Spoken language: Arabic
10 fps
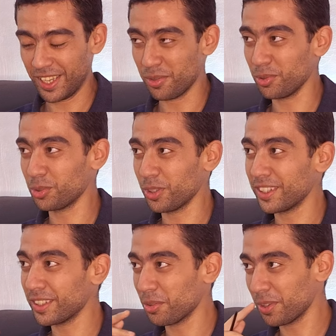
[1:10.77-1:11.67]
اول سؤال
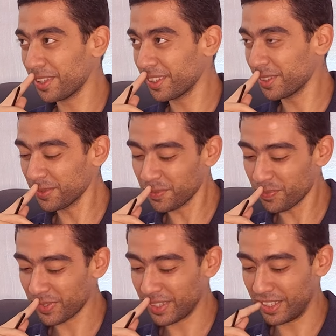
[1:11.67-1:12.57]
اساله ليك
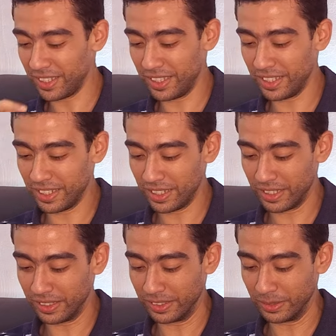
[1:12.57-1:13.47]
اتفضل ايه اللي
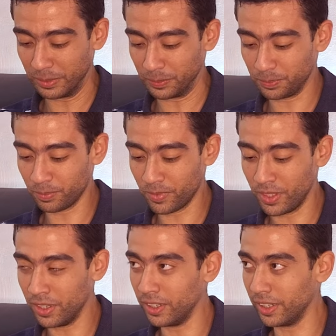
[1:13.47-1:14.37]
ايه
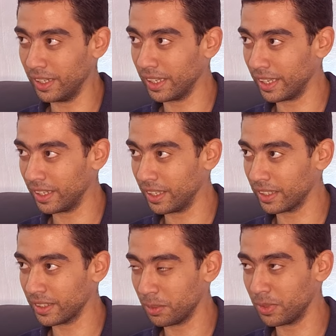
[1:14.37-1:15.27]
اللي
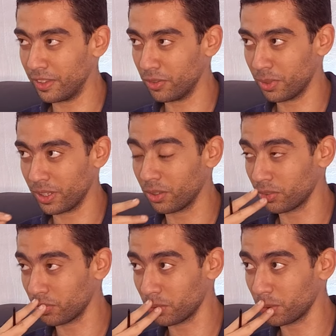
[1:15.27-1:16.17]
خلاك تبدا في مجال
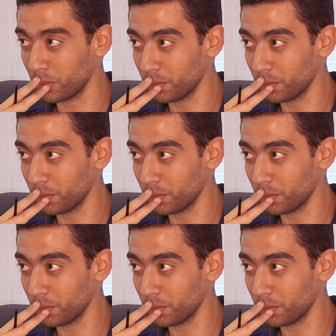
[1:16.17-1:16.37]
الاطفال